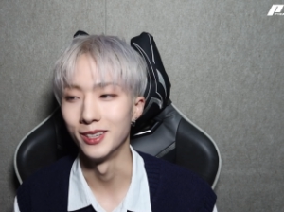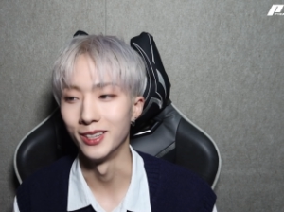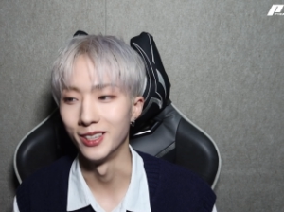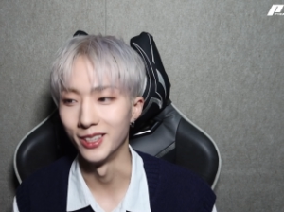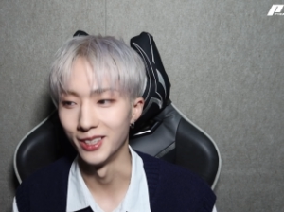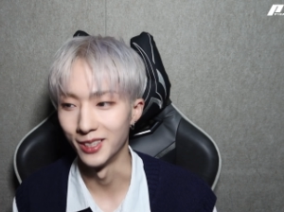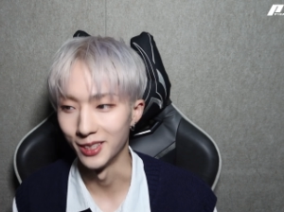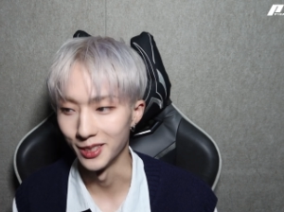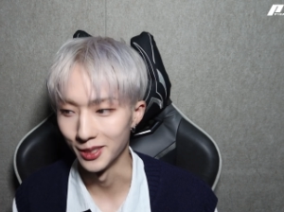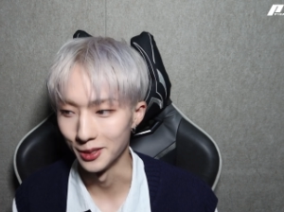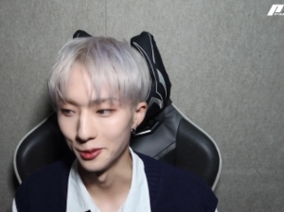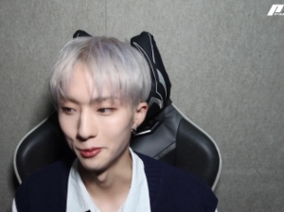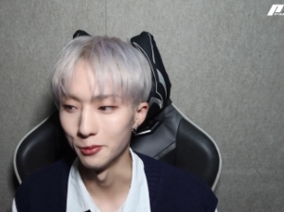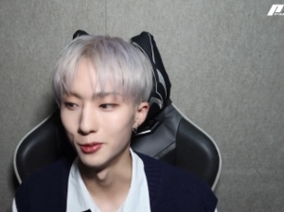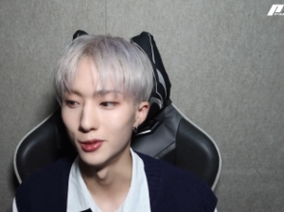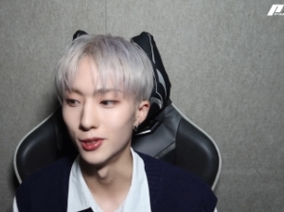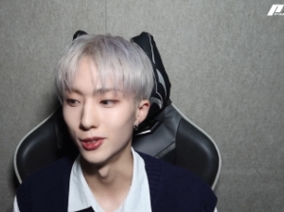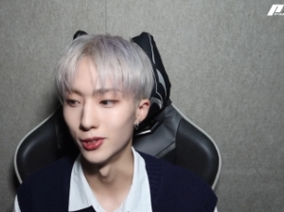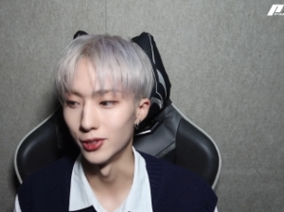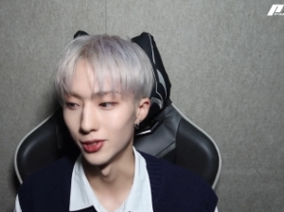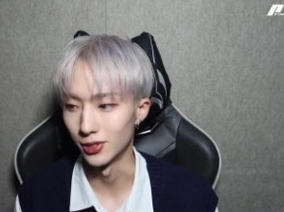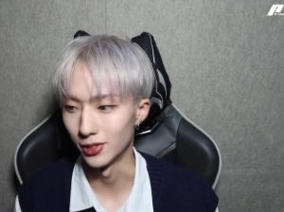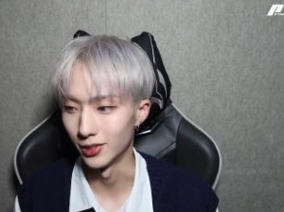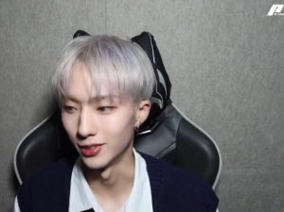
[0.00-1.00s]
예,
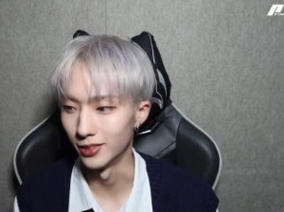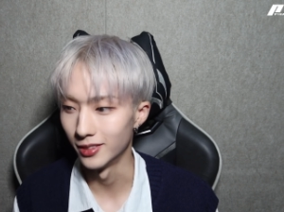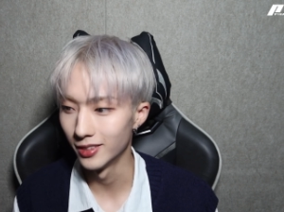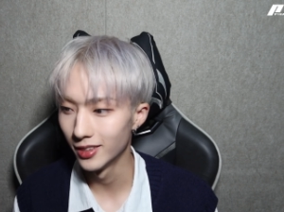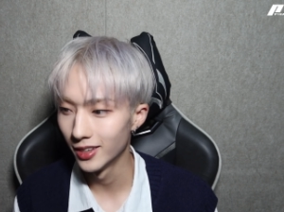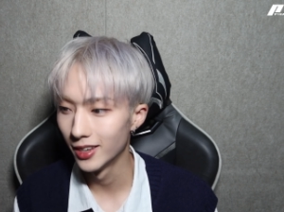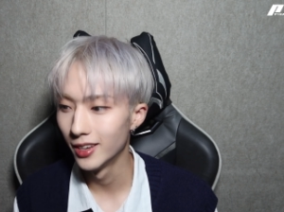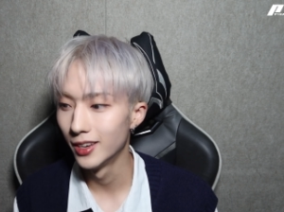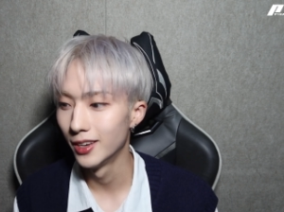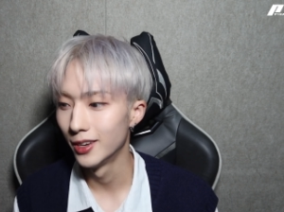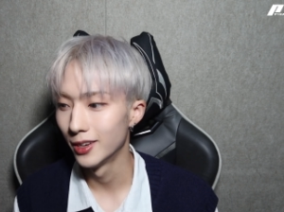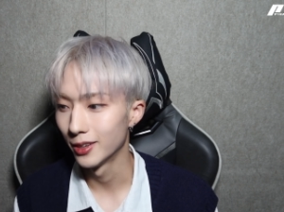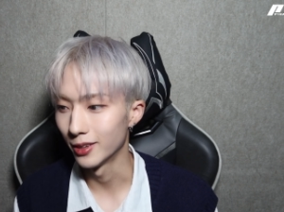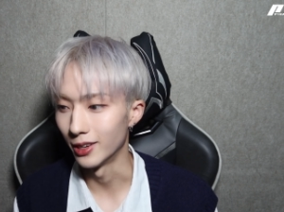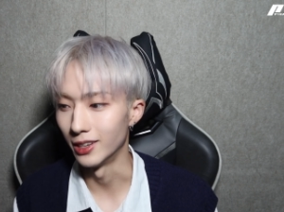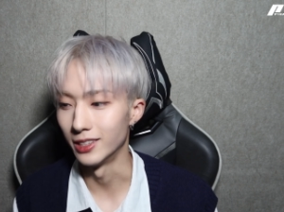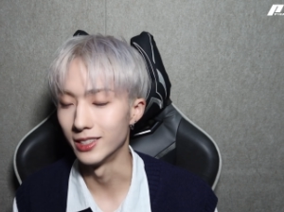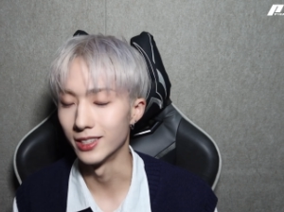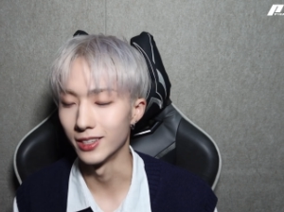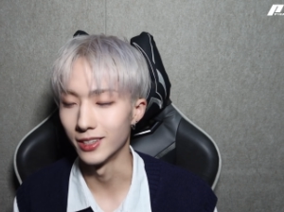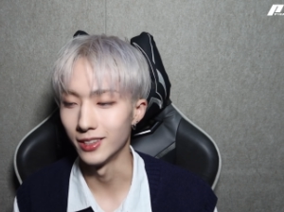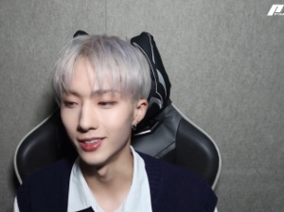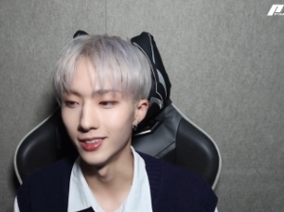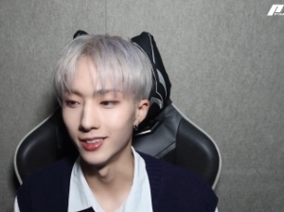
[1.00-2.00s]
운전신
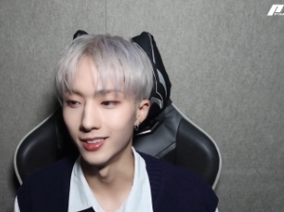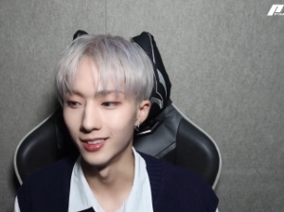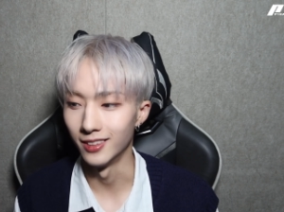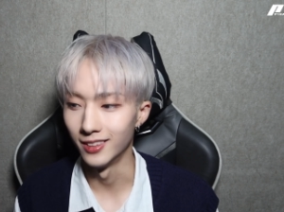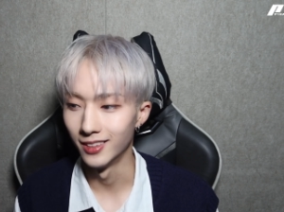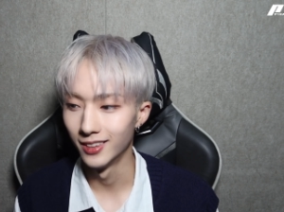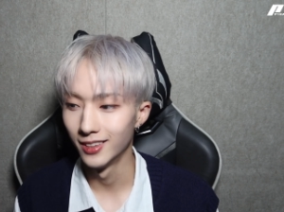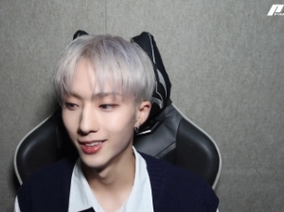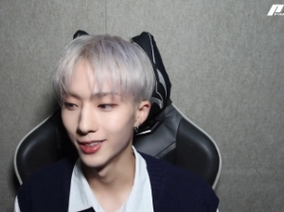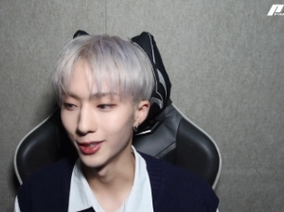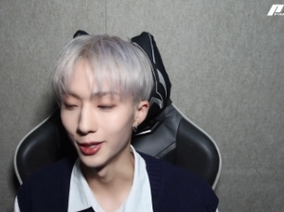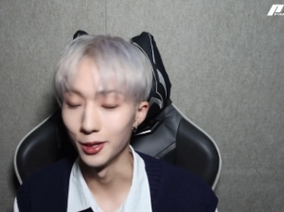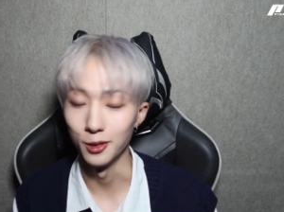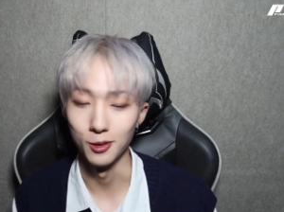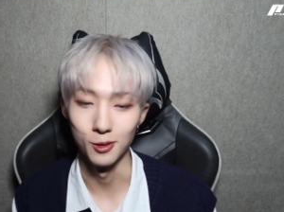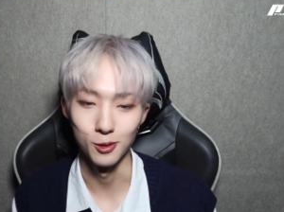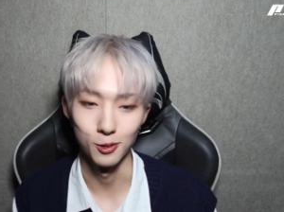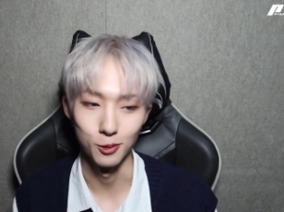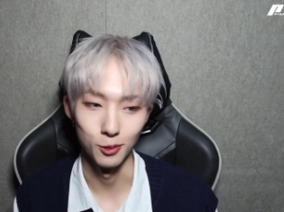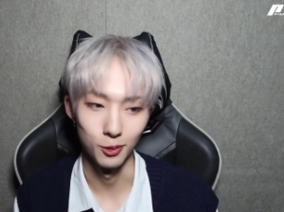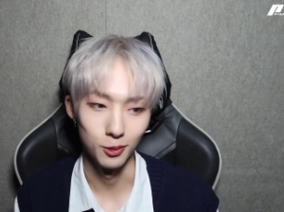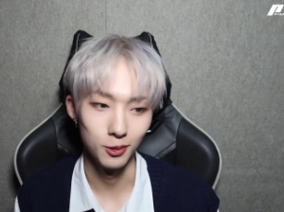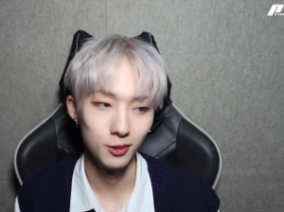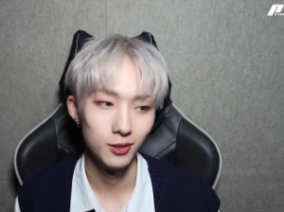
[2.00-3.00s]
굉장히
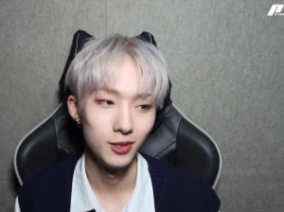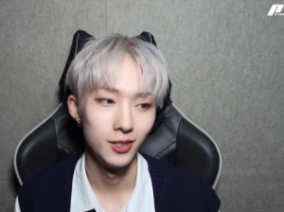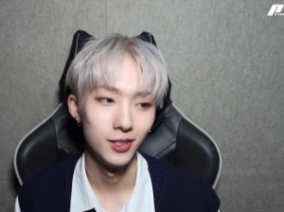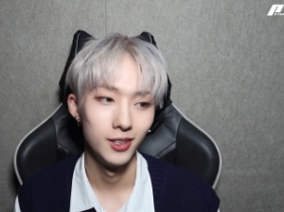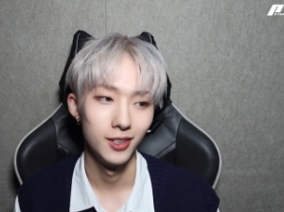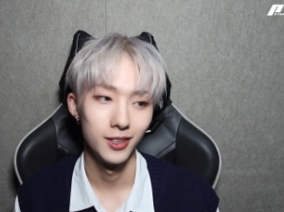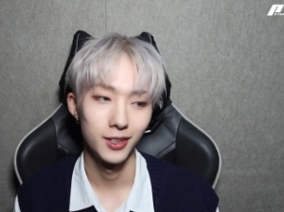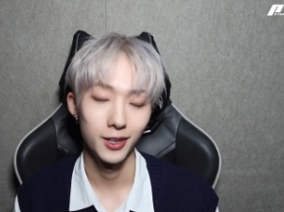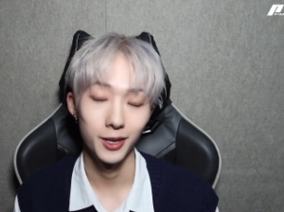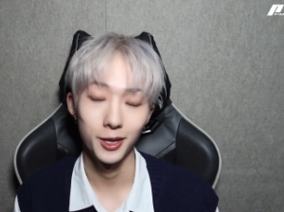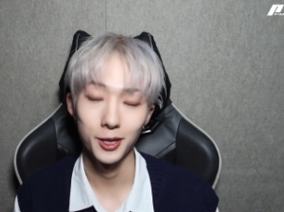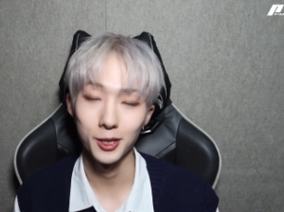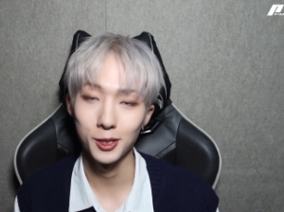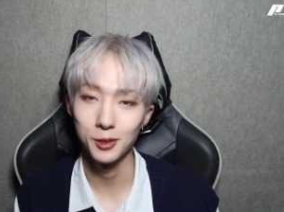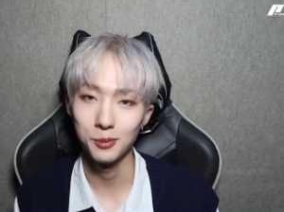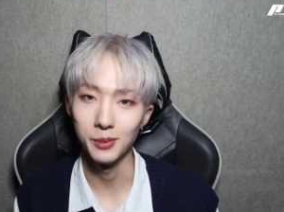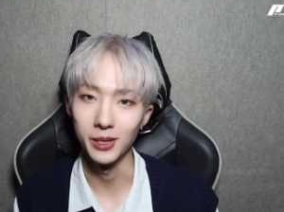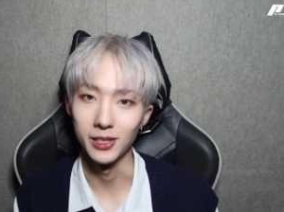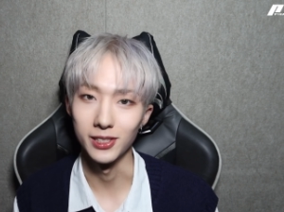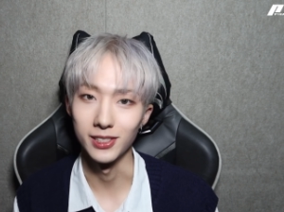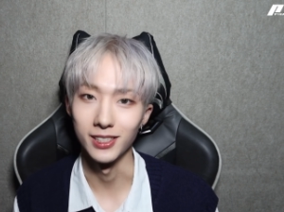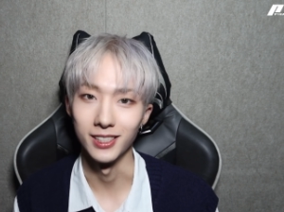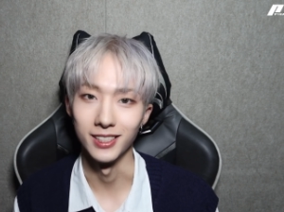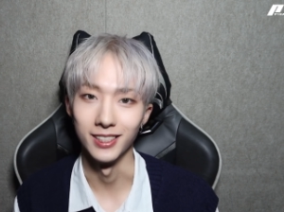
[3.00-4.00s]
개인적으로
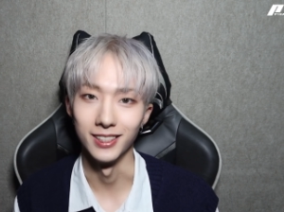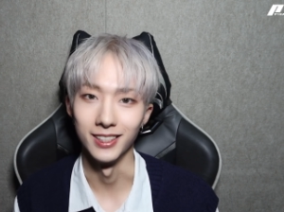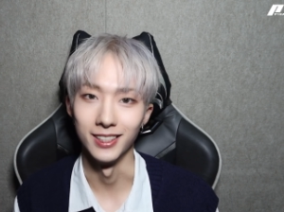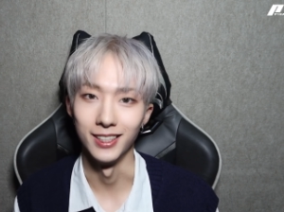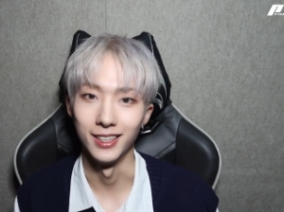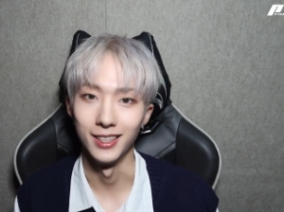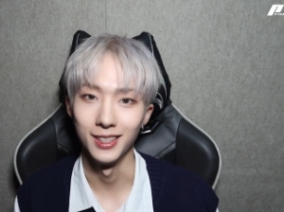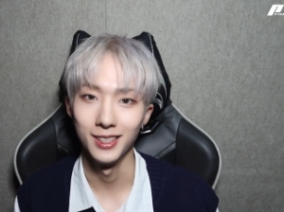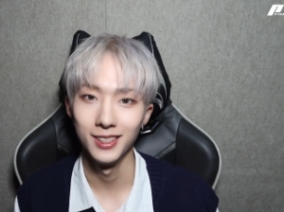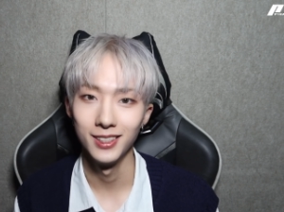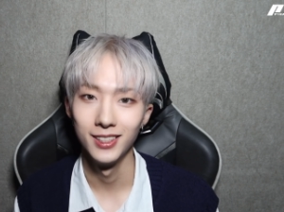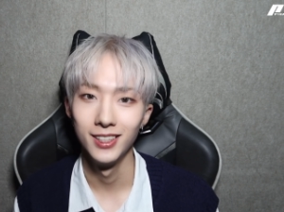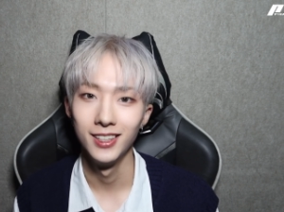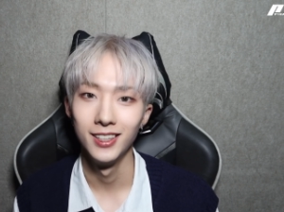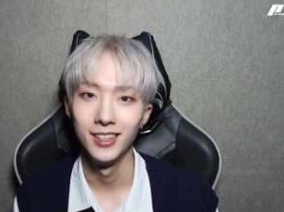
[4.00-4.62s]
카리스마 있지 않았나라고